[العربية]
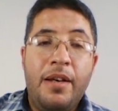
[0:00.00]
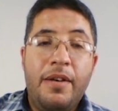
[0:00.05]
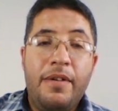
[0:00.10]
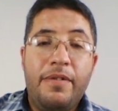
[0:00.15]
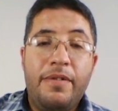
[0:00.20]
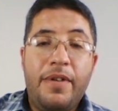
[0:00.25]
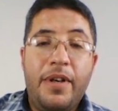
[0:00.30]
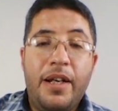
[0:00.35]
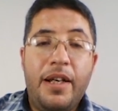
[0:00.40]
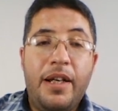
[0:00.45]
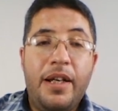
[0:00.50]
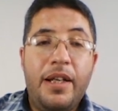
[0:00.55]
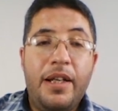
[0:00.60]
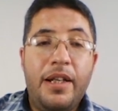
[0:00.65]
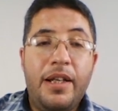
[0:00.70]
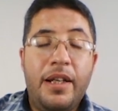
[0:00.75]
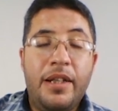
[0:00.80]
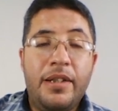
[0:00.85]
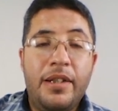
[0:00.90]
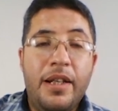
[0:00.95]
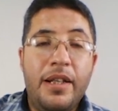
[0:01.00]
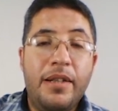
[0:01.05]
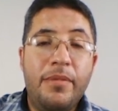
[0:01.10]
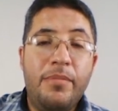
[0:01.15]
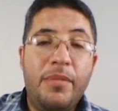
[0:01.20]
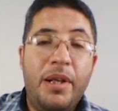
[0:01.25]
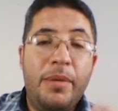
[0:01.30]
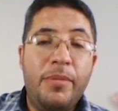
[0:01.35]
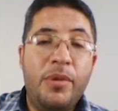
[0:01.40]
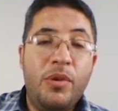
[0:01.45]

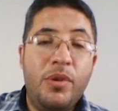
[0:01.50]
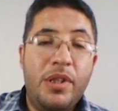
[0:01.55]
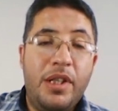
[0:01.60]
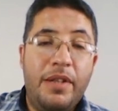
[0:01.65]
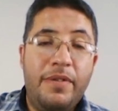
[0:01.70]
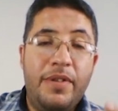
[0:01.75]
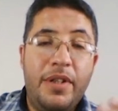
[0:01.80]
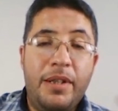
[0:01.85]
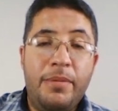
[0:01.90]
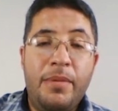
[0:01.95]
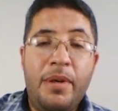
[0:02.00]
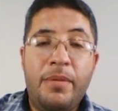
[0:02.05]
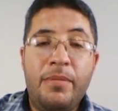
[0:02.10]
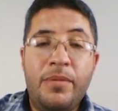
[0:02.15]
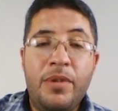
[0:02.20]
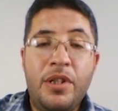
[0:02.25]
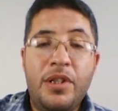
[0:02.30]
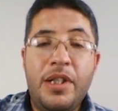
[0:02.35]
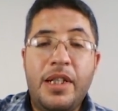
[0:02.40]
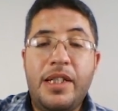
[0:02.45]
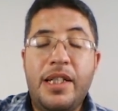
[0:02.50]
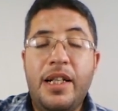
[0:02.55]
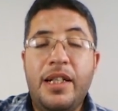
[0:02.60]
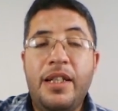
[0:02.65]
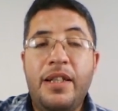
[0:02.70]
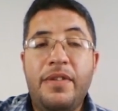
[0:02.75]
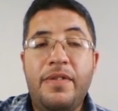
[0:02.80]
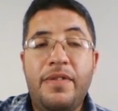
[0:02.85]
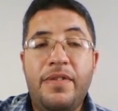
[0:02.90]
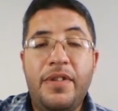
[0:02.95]
فالنظم لم يسعف الإمام ابن
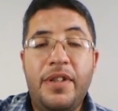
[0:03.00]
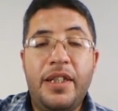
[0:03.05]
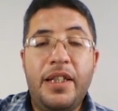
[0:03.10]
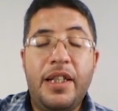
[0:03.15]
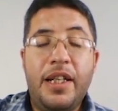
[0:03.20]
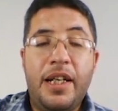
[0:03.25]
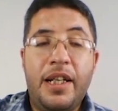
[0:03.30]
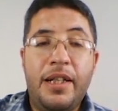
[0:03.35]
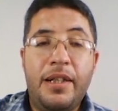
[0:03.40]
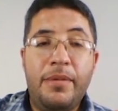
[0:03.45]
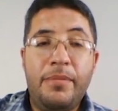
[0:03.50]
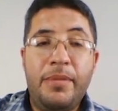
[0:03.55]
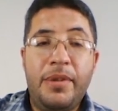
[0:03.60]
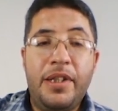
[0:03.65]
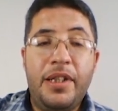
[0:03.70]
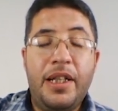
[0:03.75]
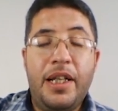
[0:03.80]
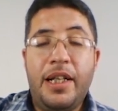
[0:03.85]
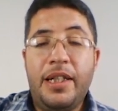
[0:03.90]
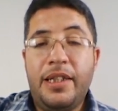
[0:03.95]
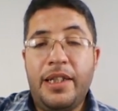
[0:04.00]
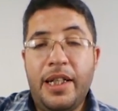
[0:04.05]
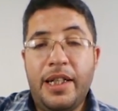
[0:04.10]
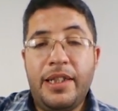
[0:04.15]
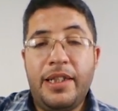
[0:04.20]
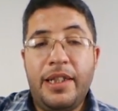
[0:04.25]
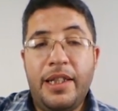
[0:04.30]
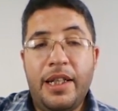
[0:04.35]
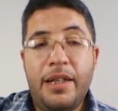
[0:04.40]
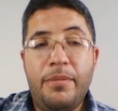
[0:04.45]
الجزري في آه، بأن
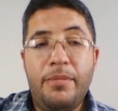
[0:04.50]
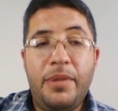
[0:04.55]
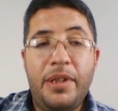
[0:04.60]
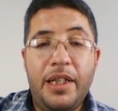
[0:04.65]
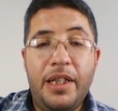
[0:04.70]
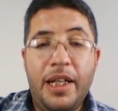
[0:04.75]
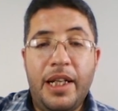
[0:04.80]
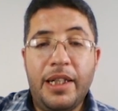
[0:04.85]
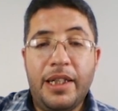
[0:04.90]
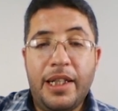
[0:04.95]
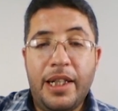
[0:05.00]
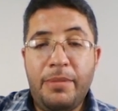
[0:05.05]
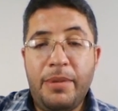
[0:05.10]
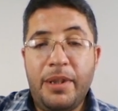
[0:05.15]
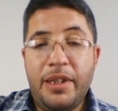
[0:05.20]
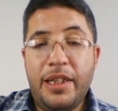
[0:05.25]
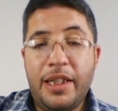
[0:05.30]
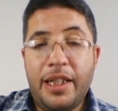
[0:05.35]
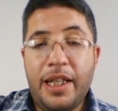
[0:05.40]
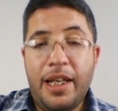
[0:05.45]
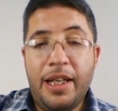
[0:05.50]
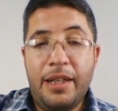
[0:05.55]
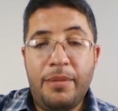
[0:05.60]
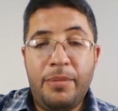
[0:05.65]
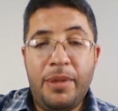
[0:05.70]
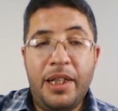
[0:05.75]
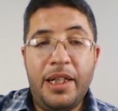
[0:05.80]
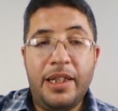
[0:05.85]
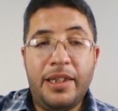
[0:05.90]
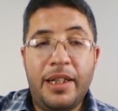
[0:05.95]
يأتي بالكلمة
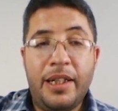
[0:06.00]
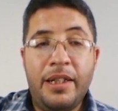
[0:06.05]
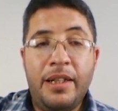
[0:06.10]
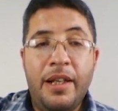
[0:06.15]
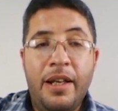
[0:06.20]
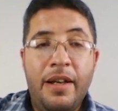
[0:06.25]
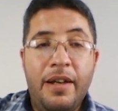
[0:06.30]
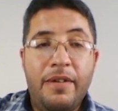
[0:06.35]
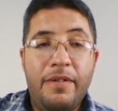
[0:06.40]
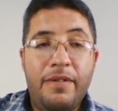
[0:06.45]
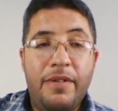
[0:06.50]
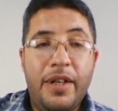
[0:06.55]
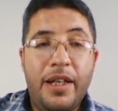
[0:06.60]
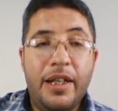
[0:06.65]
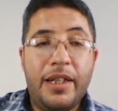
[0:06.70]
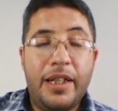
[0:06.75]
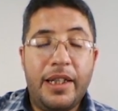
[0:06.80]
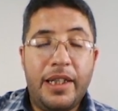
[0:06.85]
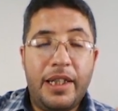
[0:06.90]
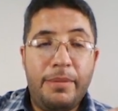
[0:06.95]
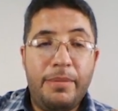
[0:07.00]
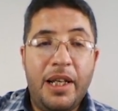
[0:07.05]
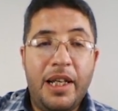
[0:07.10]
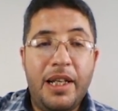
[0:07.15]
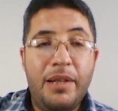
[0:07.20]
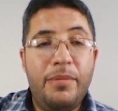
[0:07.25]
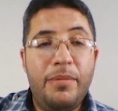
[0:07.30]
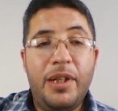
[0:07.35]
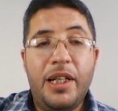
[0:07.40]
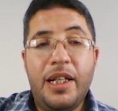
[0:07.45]
كاملة
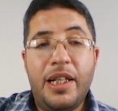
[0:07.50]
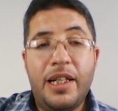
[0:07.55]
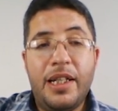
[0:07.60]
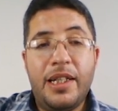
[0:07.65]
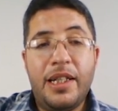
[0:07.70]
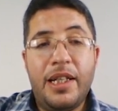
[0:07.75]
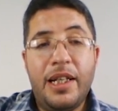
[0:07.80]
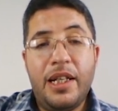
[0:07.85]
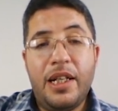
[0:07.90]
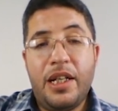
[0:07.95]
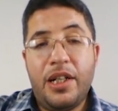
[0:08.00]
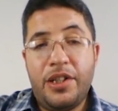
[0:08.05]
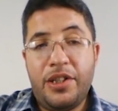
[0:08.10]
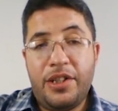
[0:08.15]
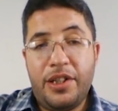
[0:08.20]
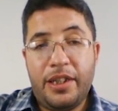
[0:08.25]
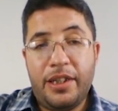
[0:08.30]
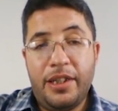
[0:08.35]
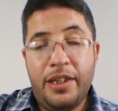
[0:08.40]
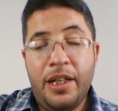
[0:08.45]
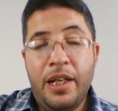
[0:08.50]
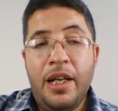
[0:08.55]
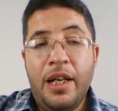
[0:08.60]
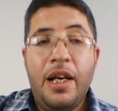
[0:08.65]
فكتبها بهذا الشكل